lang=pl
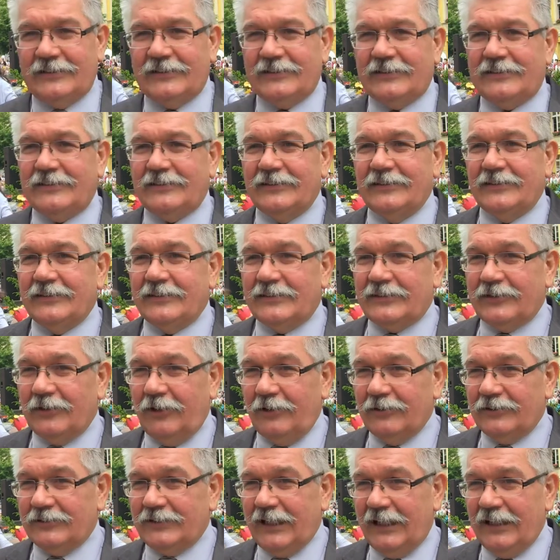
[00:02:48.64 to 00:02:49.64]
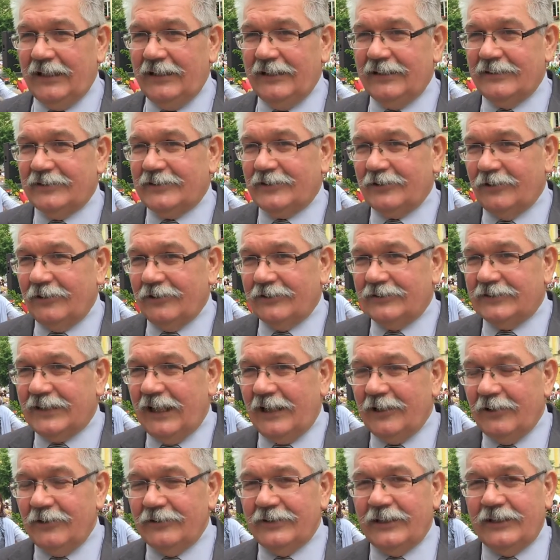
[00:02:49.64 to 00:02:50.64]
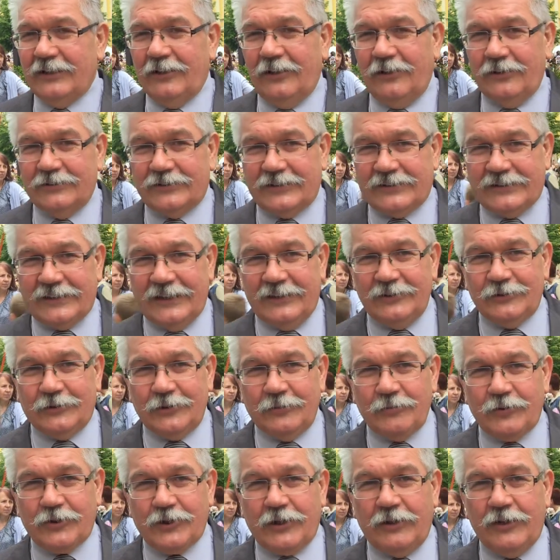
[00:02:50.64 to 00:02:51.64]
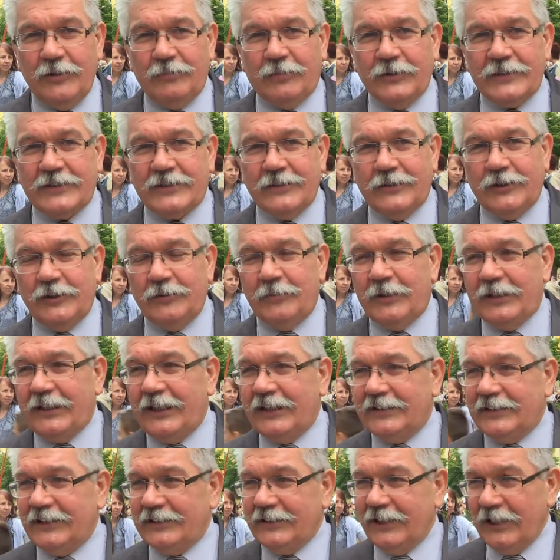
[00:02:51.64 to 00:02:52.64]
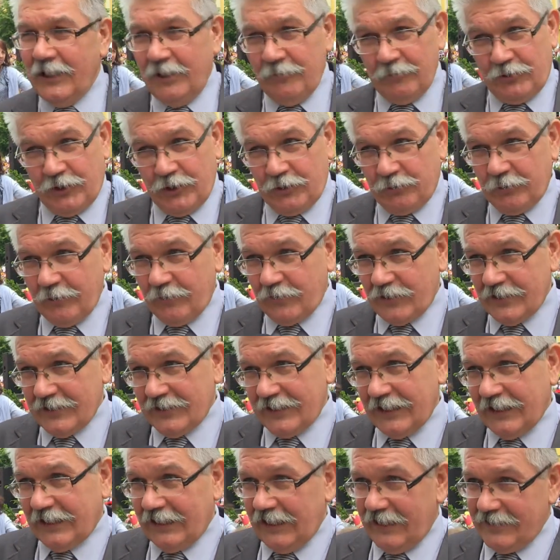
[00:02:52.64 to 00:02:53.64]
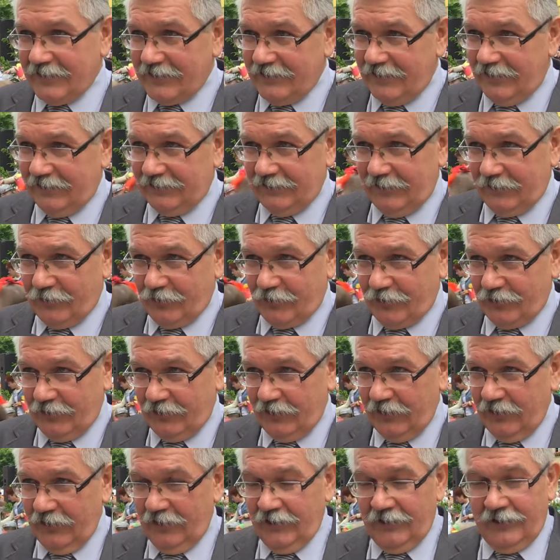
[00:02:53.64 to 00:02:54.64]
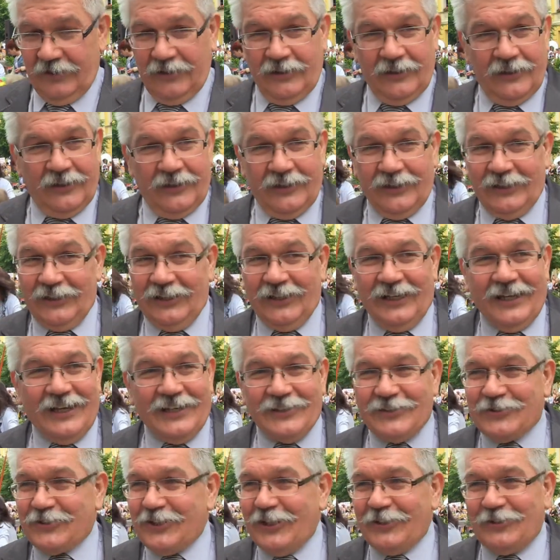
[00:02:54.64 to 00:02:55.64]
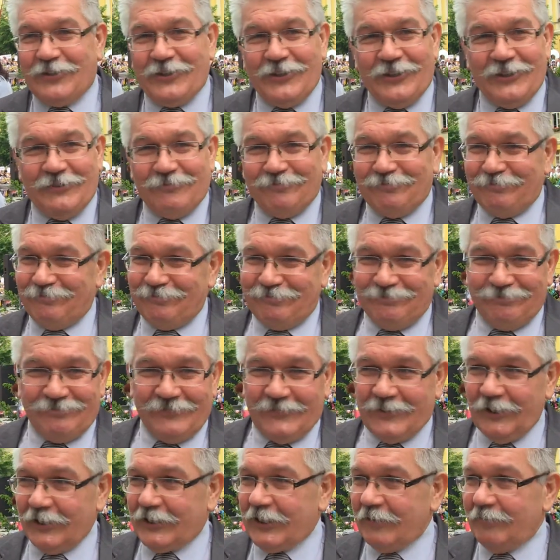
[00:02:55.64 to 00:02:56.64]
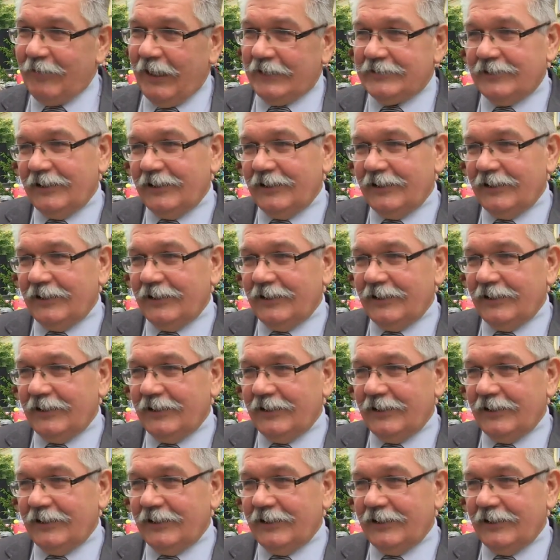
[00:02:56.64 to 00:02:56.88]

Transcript: z, oddalonej od centrum szkoły podstawowej nr 1 przyszły wszystkie klasy 1-3. Ile jest dzieci? to chyba